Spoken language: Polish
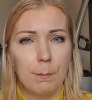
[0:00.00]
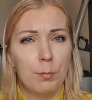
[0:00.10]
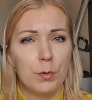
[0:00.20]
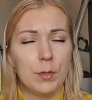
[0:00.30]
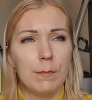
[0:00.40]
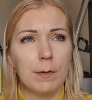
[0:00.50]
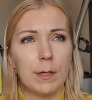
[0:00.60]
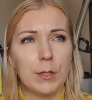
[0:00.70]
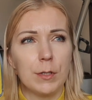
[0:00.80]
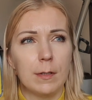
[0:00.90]
Później
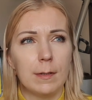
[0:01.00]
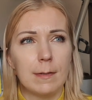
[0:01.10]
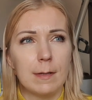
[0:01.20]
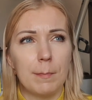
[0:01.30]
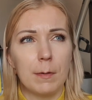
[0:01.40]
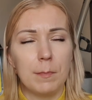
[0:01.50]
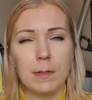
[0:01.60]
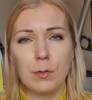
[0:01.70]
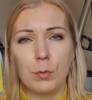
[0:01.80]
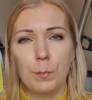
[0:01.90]
wręcz e, ten zapach mi
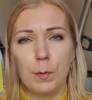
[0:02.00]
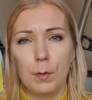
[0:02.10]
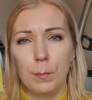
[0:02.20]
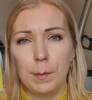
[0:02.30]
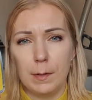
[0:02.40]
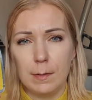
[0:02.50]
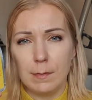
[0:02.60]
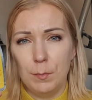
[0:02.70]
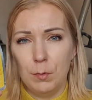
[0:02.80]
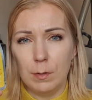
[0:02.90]
zaczął po
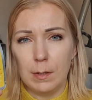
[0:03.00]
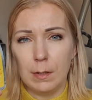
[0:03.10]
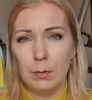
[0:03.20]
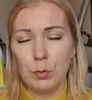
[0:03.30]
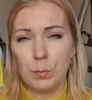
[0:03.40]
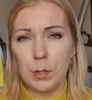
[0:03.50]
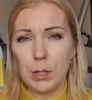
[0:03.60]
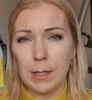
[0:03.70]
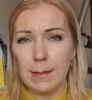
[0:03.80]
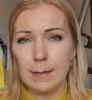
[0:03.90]
15 minutach już
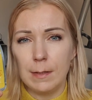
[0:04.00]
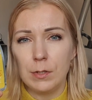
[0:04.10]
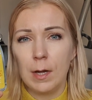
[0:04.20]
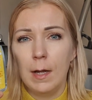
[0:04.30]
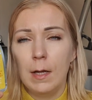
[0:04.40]
przeszkadzać